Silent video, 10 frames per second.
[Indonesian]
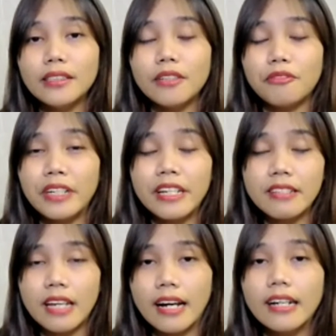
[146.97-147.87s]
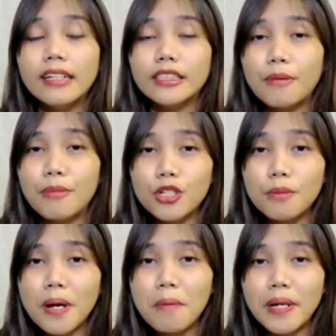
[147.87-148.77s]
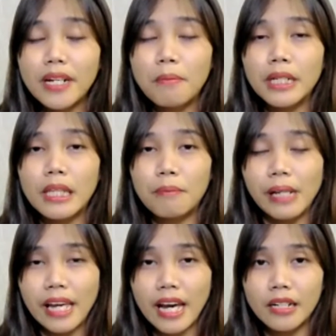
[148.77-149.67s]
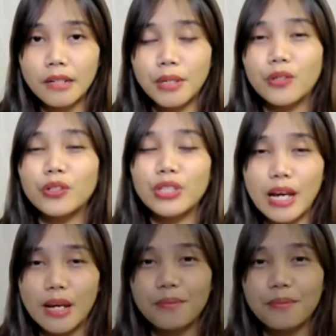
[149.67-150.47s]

TV Desa. Sampai jumpa pada berita pilihan berikutnya.